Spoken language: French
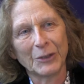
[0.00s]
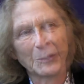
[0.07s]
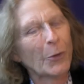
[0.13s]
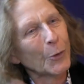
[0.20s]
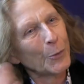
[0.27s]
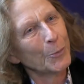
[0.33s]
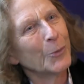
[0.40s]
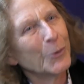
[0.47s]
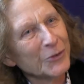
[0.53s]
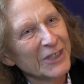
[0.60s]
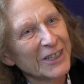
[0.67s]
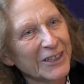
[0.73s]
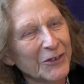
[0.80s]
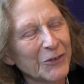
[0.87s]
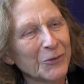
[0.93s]
Ça repose
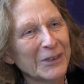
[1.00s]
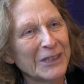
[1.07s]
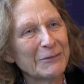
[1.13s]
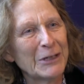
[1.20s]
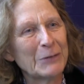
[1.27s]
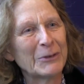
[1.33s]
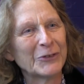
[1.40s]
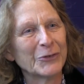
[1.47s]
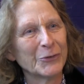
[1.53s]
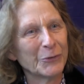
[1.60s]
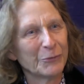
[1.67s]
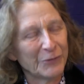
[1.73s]
la question de l'évaluation